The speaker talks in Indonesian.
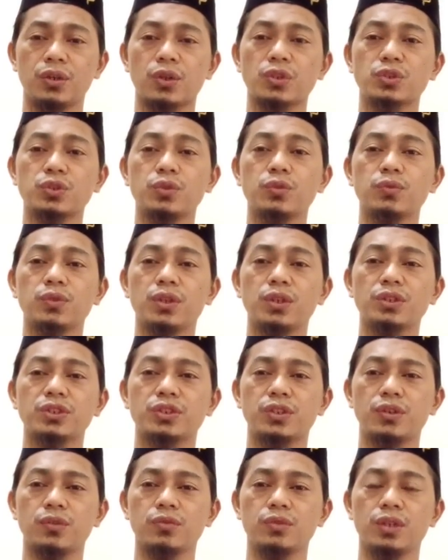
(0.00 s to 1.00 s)
Rasulullah
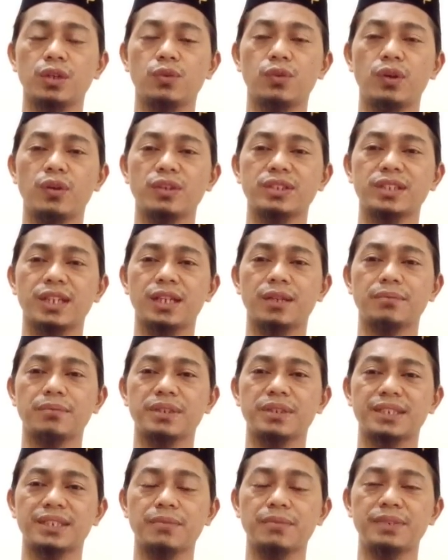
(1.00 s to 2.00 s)
sallallahu alaihi wasallam
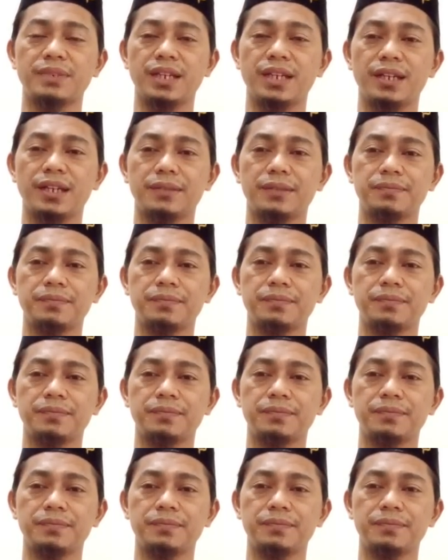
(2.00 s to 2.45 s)
bersabda